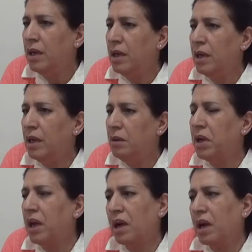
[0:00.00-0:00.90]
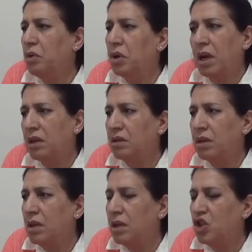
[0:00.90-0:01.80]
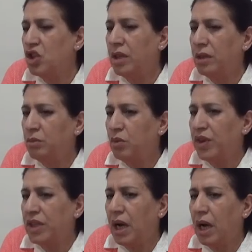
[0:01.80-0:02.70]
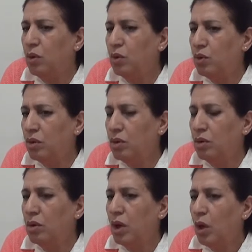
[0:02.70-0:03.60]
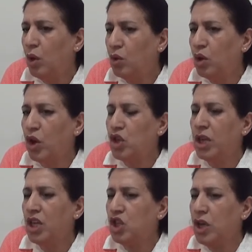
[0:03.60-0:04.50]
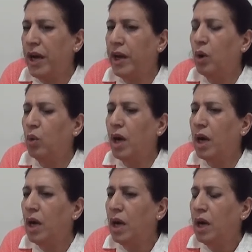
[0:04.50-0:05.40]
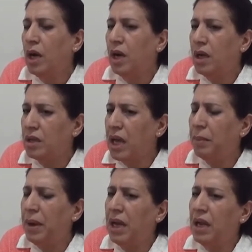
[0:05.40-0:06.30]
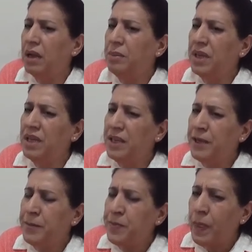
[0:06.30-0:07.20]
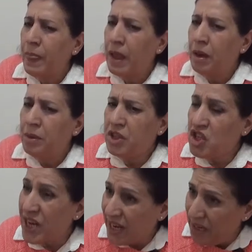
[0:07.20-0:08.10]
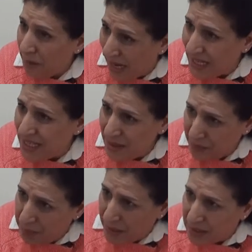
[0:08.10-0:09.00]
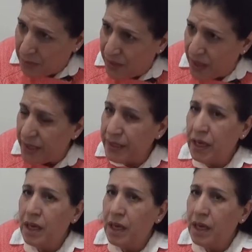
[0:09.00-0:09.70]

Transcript: المرأة الرقاوية كانت جدا منفتحة وت... وتخرج إلى الشارع وتعمل آه، بالتجارة المحلية بالبيت مثلا